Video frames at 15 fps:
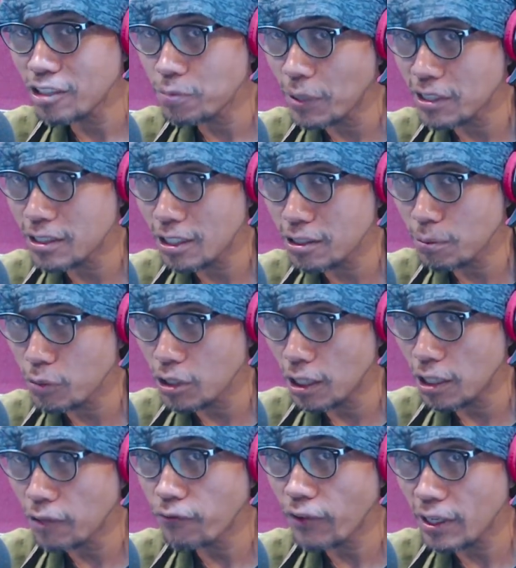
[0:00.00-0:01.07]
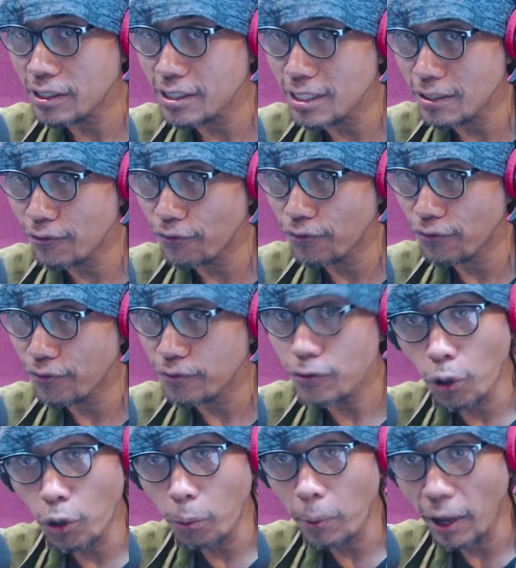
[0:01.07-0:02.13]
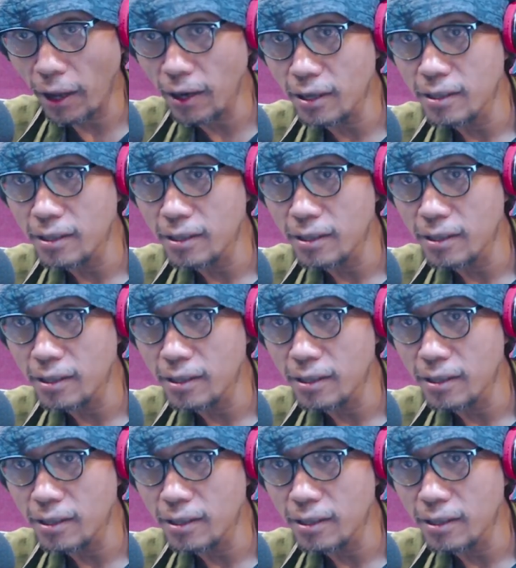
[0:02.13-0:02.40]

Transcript: spesies semut invasif global